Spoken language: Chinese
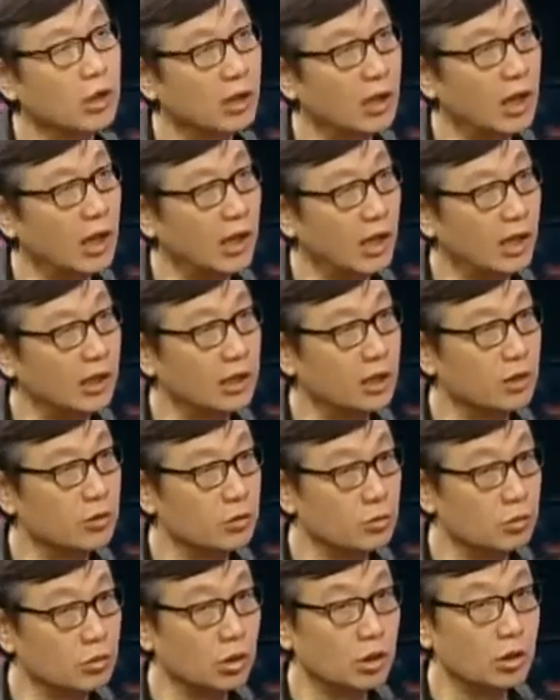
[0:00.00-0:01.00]
国人看来呢，
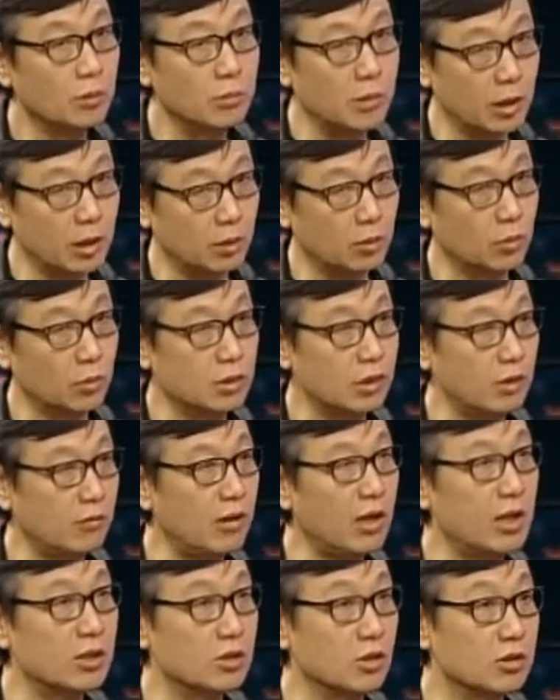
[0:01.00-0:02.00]
就觉得美国在
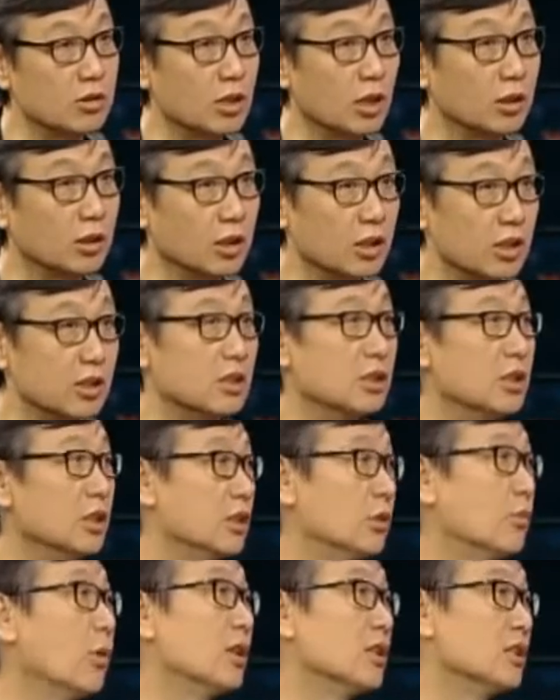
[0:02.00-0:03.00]
外交上呢一直
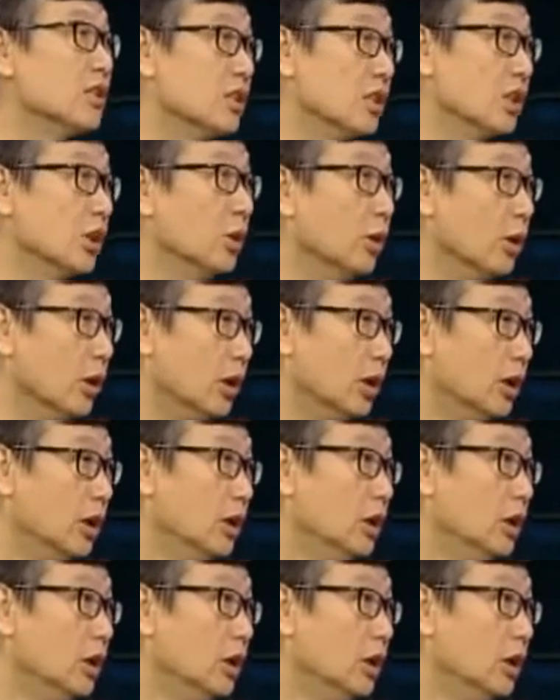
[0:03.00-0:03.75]
一贯是侵略，